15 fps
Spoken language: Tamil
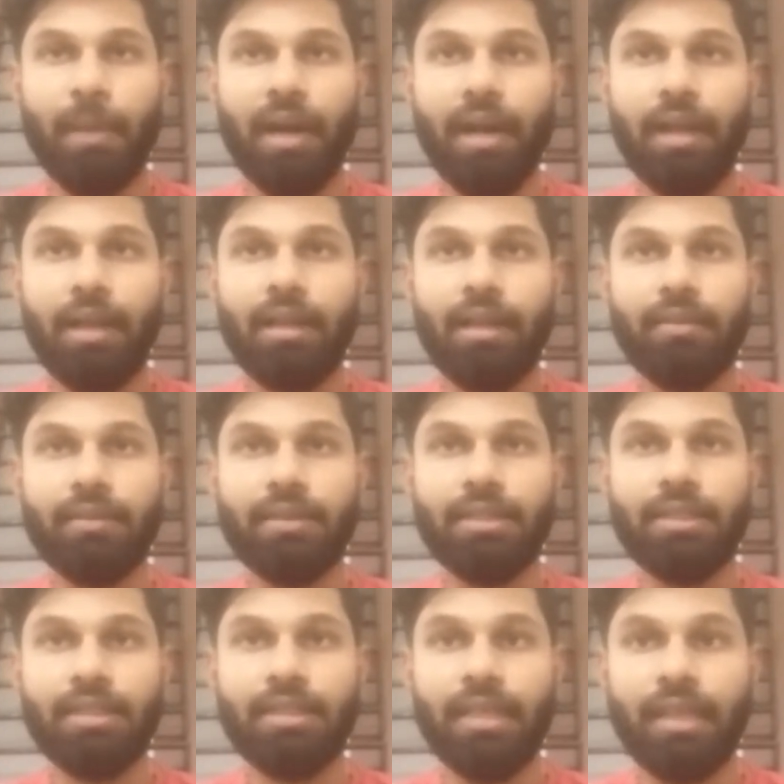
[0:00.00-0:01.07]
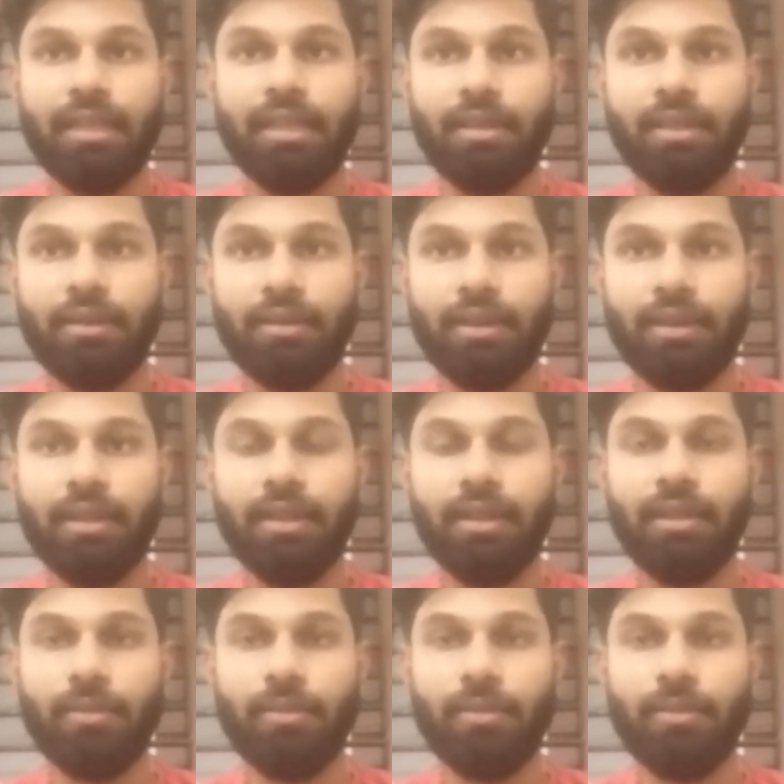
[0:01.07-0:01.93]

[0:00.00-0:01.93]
பாடல்களை வந்து தேர்ந்தெடுத்ததுக்கு